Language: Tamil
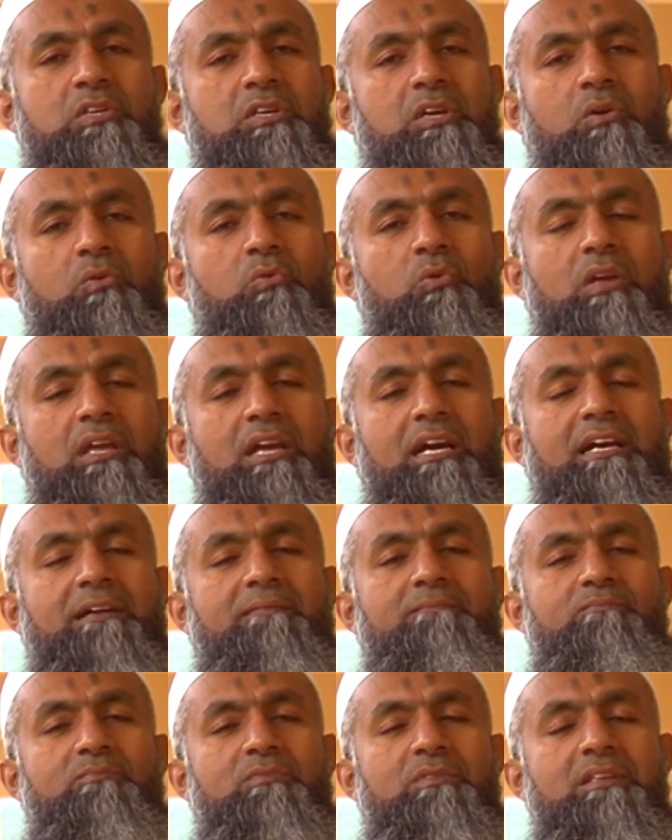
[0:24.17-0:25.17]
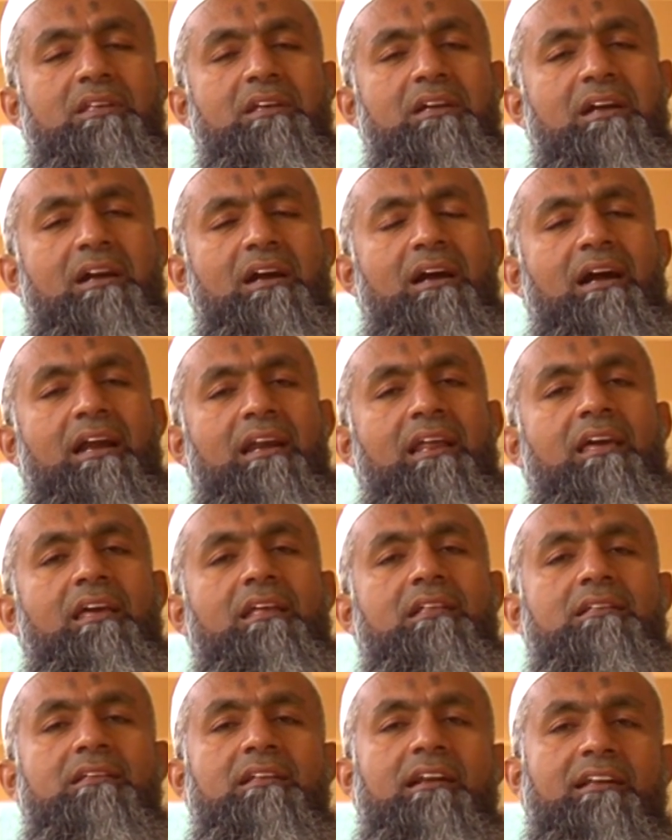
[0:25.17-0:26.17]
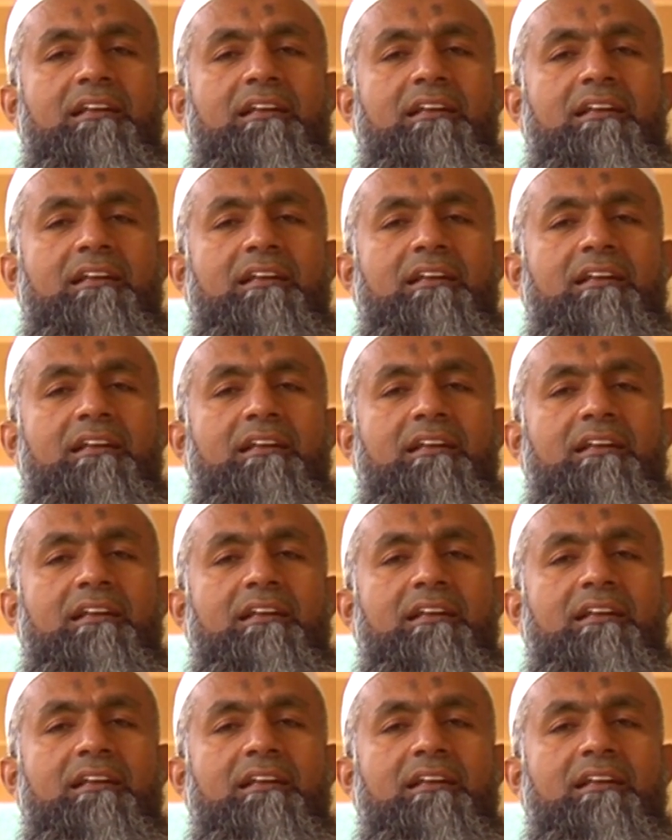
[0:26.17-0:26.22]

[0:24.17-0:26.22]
செய்யக்கூடிய அனைத்து